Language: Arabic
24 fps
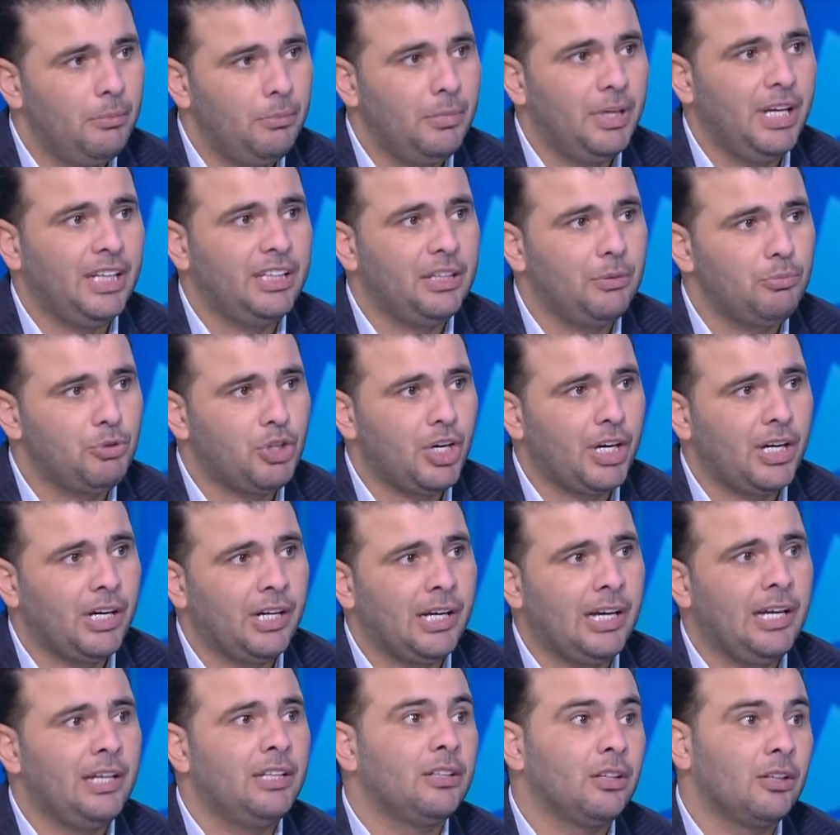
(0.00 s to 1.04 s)
بيأدي بشكل
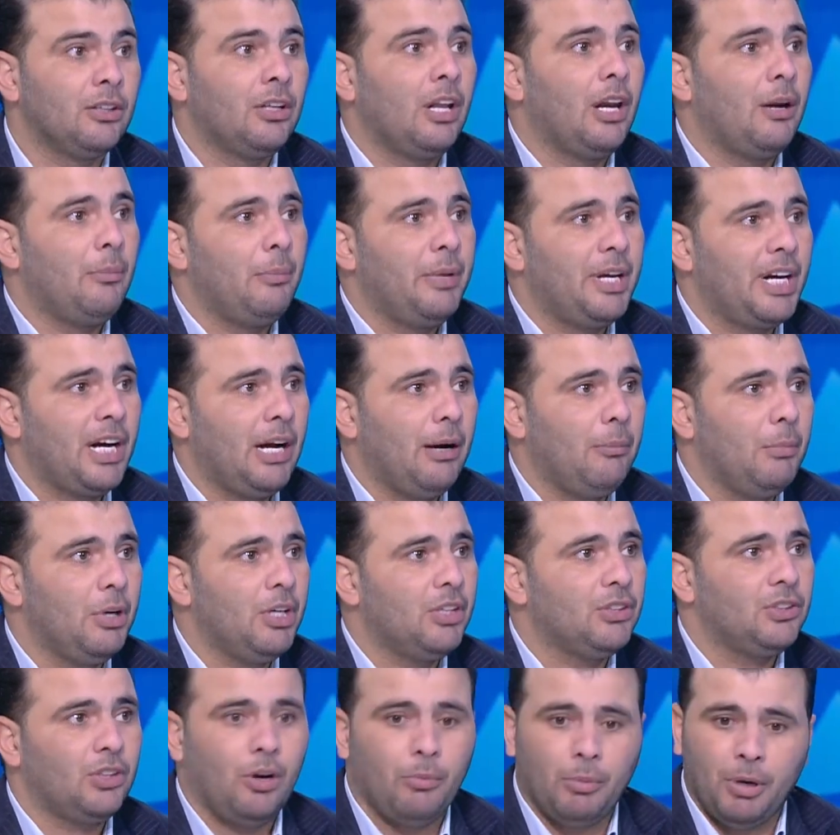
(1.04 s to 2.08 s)
جيد رضا لما يرجع من
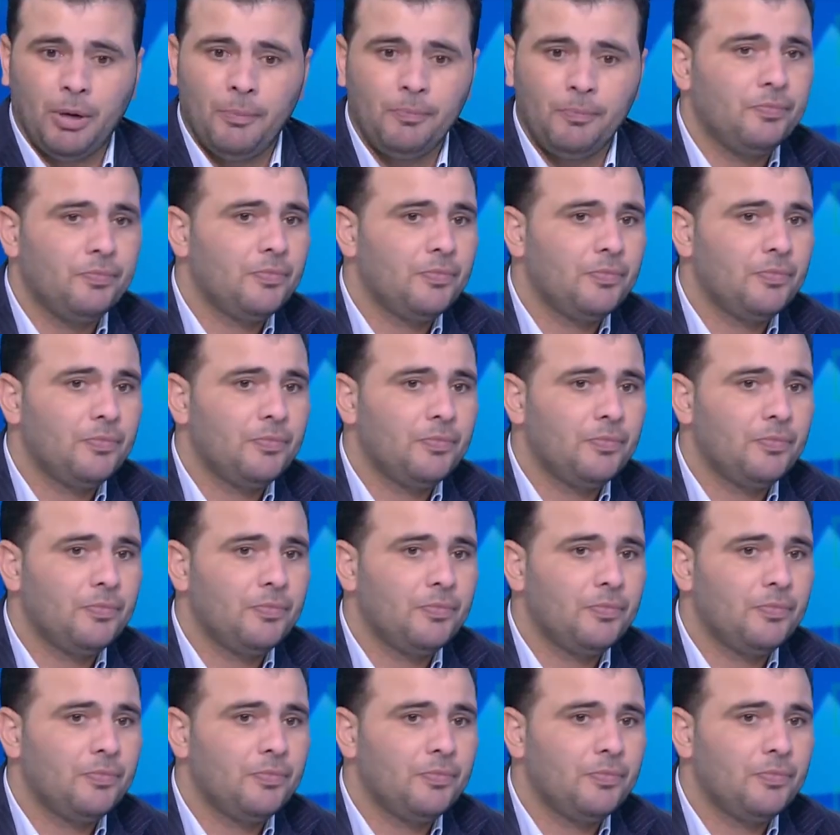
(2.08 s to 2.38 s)
الاصابه